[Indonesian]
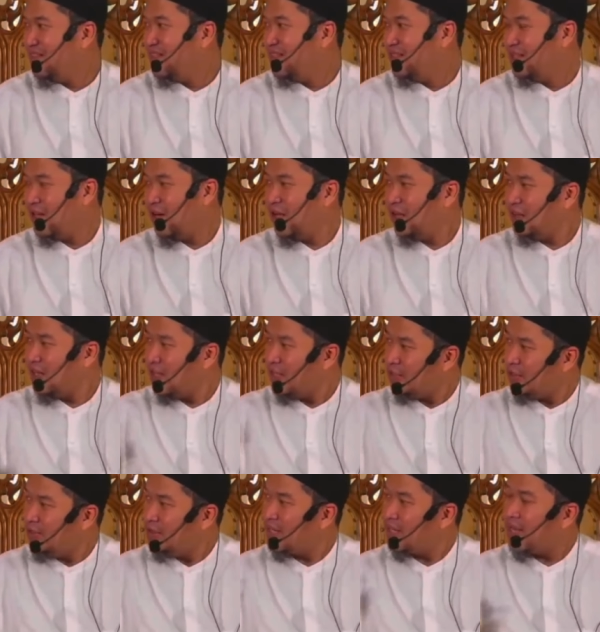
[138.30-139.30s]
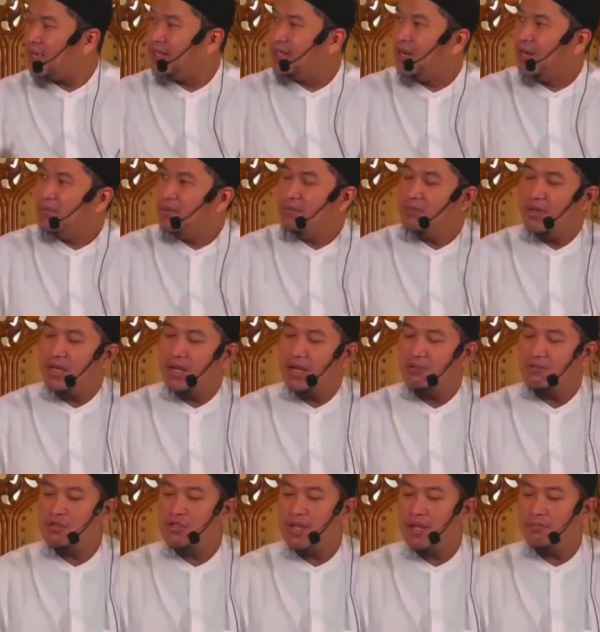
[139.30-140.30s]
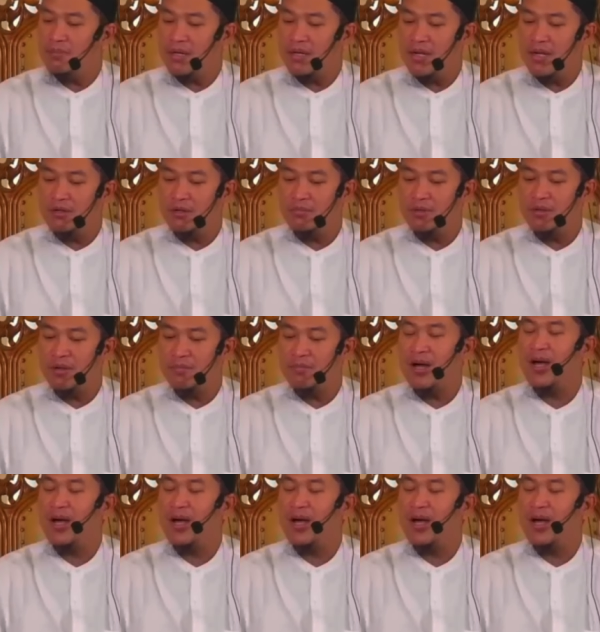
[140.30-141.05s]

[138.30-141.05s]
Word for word: Allah itu terkadang memberikan ujian pada hidup itu apa?